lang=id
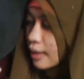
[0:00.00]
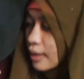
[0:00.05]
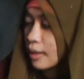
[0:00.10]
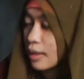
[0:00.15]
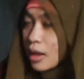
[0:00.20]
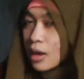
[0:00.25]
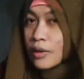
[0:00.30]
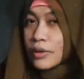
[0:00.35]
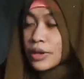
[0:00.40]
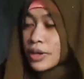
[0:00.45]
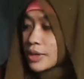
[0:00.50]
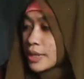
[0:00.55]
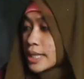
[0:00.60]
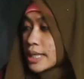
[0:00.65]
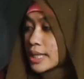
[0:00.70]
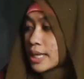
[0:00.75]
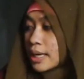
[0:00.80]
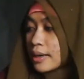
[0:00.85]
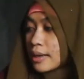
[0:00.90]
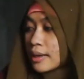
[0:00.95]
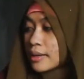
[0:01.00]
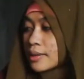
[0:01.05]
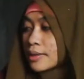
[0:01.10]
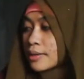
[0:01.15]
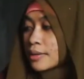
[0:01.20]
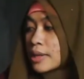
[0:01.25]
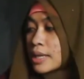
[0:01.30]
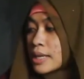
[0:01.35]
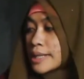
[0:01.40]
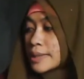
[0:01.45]
allow user
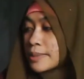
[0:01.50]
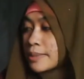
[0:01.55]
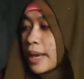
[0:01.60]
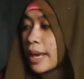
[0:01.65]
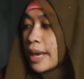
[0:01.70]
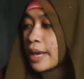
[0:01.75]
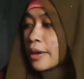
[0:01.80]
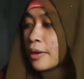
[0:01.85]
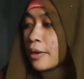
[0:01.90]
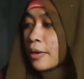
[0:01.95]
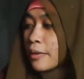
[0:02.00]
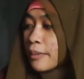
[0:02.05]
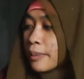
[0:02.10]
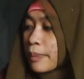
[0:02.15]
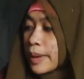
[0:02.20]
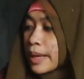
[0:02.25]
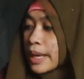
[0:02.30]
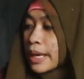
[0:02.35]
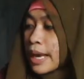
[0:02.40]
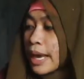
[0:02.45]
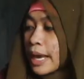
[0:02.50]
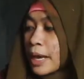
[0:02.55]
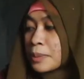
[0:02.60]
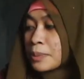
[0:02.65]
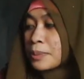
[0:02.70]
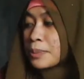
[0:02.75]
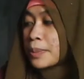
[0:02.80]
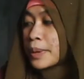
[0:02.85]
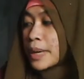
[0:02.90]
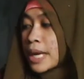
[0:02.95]
to display, copy, and
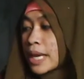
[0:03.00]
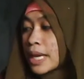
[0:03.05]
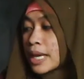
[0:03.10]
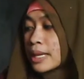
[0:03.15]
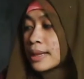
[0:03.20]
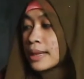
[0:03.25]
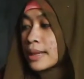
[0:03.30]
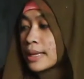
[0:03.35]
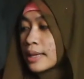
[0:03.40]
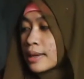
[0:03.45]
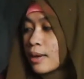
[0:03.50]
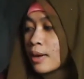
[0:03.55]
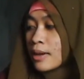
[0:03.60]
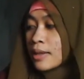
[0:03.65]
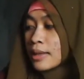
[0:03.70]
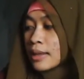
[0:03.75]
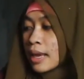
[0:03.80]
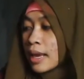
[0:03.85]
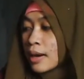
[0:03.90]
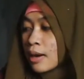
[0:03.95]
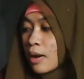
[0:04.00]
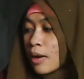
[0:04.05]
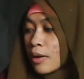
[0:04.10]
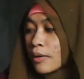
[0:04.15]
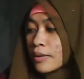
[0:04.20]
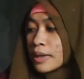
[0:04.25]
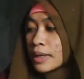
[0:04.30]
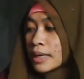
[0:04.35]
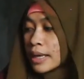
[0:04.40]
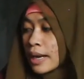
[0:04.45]
print the content
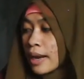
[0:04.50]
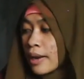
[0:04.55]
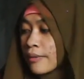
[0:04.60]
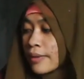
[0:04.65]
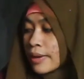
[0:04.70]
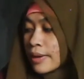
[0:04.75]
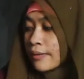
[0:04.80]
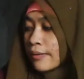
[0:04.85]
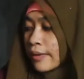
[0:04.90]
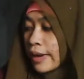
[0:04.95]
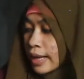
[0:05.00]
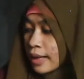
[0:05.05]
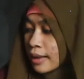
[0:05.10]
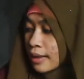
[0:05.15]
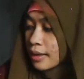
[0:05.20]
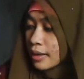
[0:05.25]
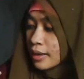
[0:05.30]
of the graphic file.